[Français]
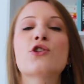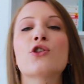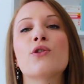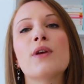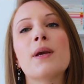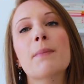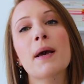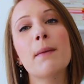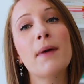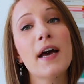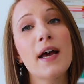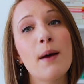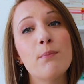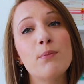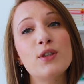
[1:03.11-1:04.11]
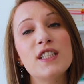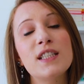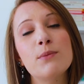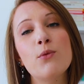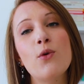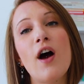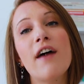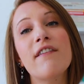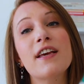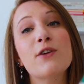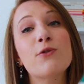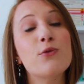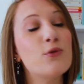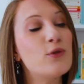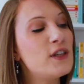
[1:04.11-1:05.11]
je lui ai préparé un petit mot
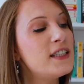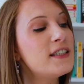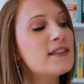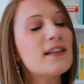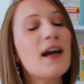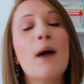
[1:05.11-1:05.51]
avec une liste,